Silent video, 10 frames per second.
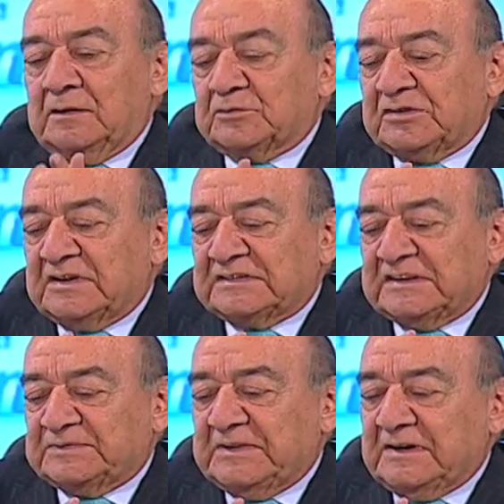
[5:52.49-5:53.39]
ustedes
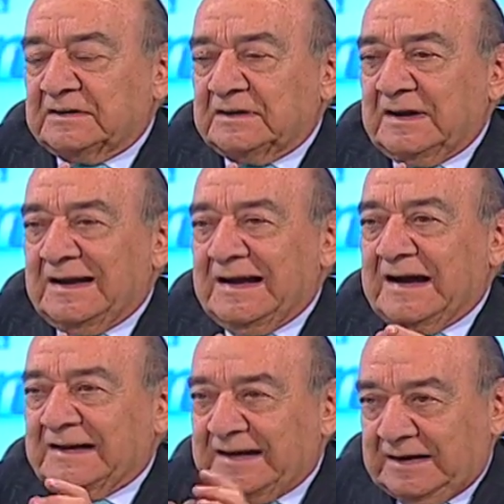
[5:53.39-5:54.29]
aspiran
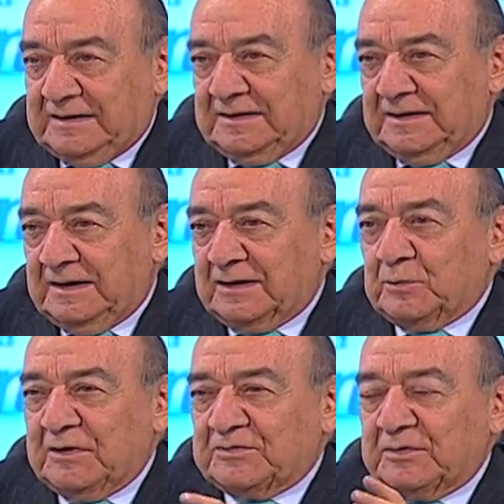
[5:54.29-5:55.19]
a qué el
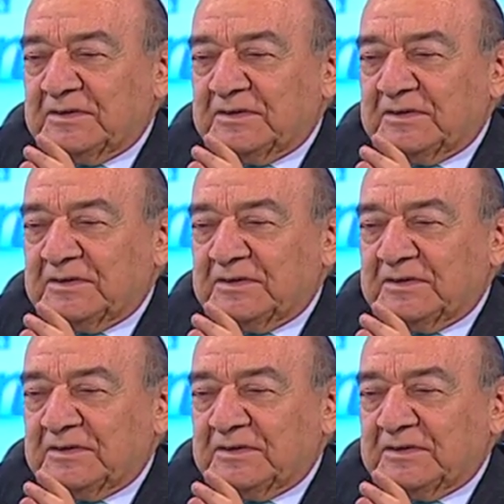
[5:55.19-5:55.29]
4 de